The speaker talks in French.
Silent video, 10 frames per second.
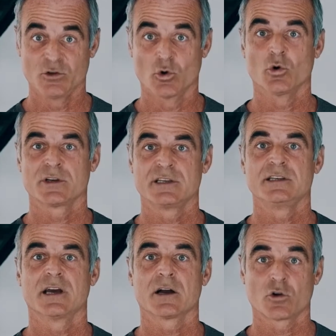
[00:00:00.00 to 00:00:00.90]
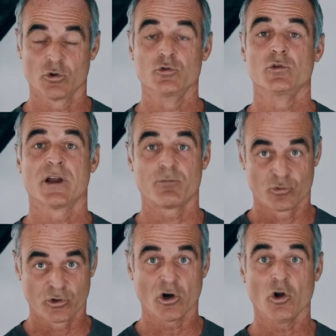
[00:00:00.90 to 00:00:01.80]
CEO qui a connu la
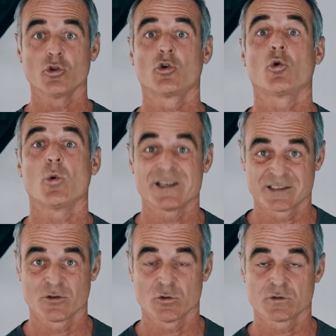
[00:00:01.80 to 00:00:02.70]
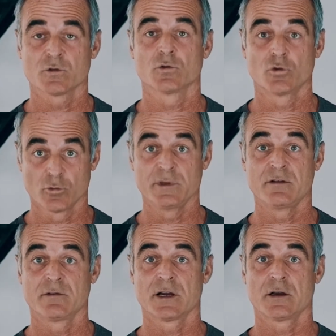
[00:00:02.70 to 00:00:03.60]
plus grande croissance en
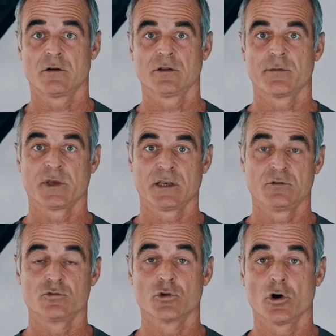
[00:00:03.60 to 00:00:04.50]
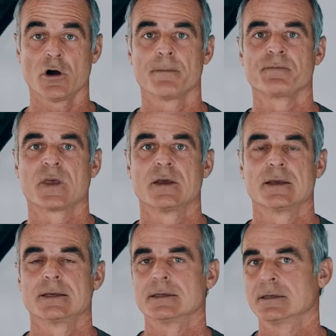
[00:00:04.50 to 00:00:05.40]
2020 en Amérique du Nord.
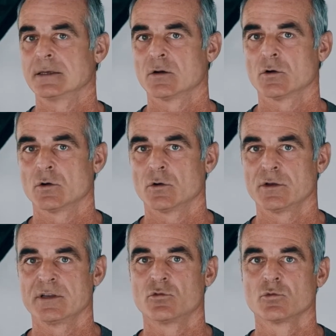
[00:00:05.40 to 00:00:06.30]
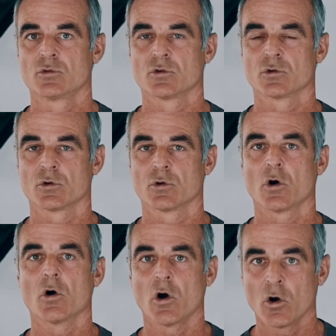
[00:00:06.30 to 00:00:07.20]
Et, euh, donc
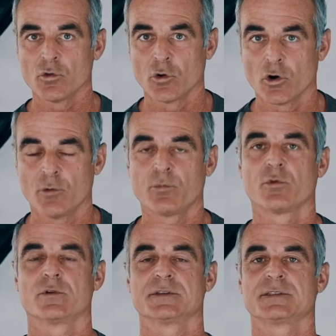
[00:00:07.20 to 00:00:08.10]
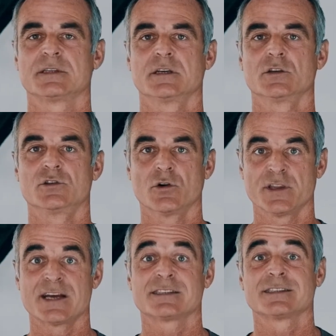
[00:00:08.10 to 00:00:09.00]
en Europe, c'est
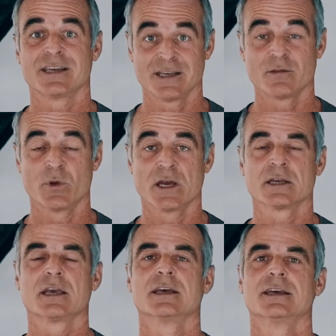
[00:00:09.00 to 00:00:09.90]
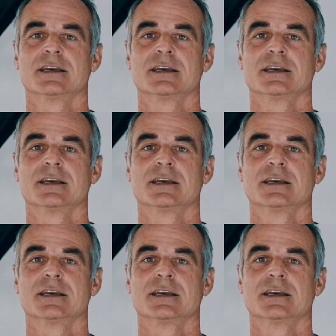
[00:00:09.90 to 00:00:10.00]
Jonas Edberg